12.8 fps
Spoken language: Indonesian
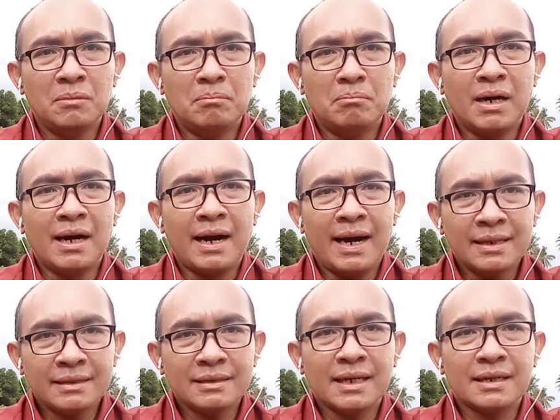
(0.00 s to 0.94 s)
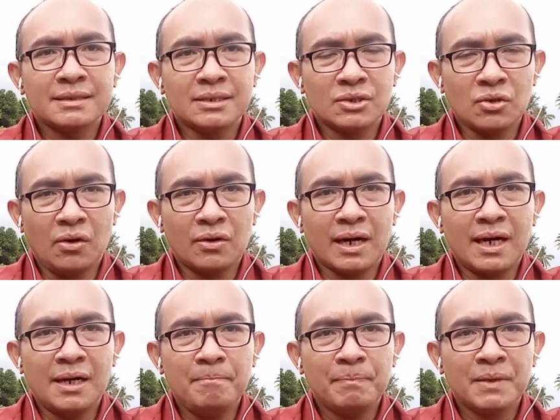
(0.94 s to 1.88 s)
menghantar
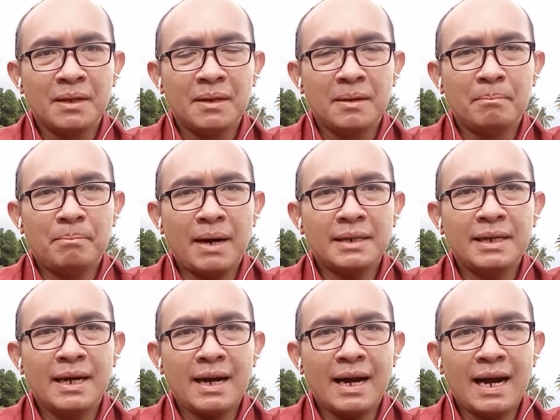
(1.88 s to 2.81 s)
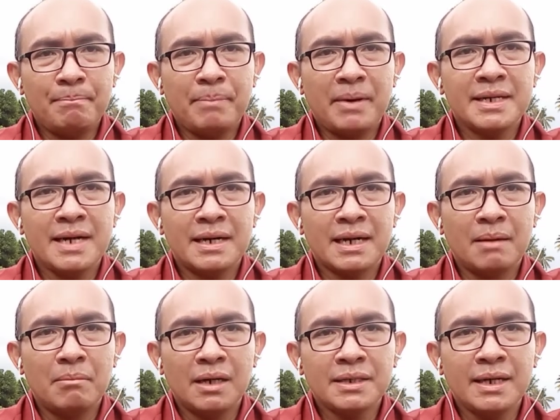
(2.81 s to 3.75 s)
seseorang pada apa yang
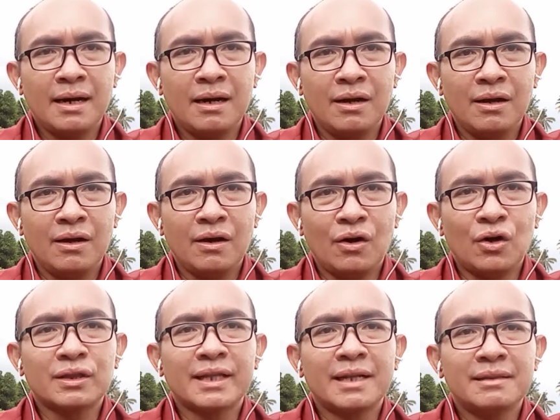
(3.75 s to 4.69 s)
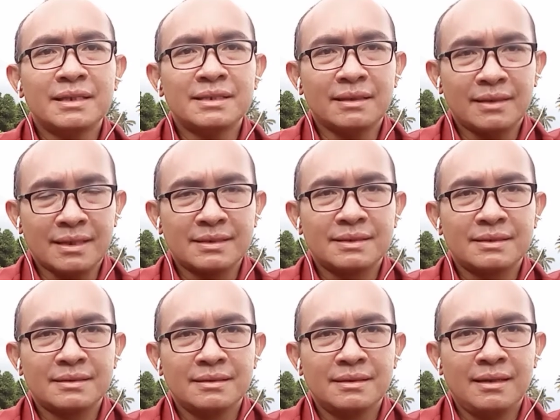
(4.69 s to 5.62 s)
namanya otentisitas,
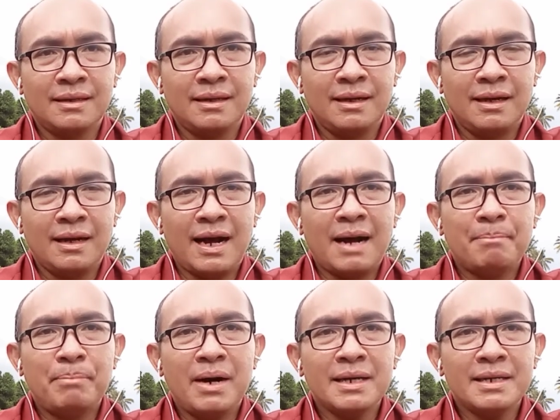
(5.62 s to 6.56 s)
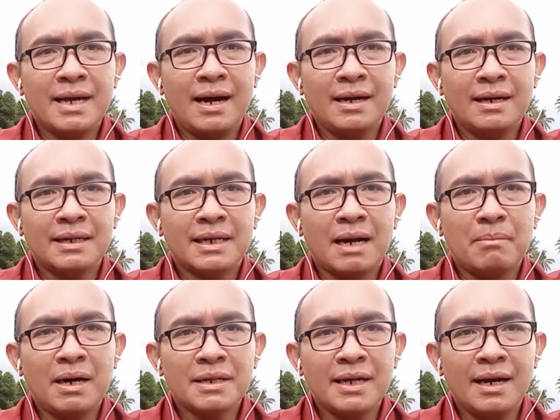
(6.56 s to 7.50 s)
apa yang
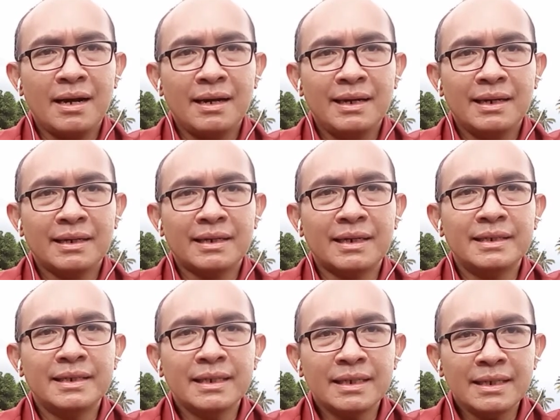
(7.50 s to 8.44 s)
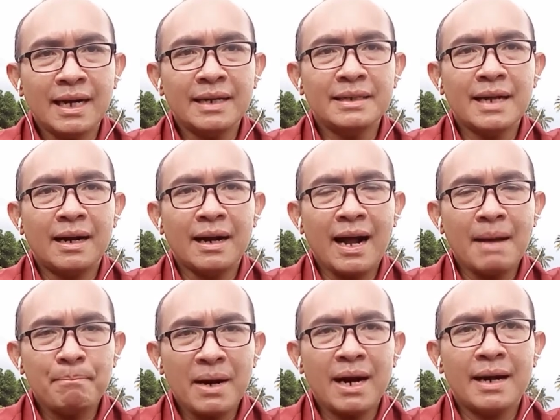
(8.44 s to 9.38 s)
namanya kedirian yang
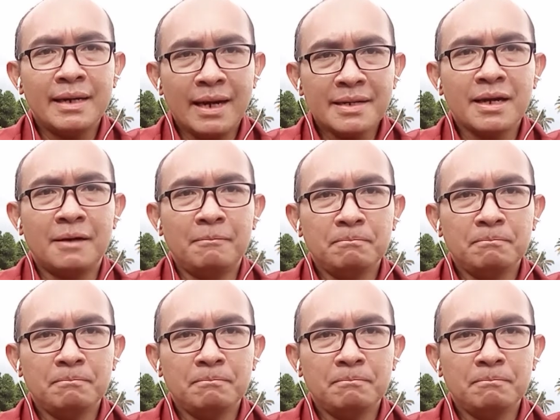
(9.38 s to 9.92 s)
apa adanya,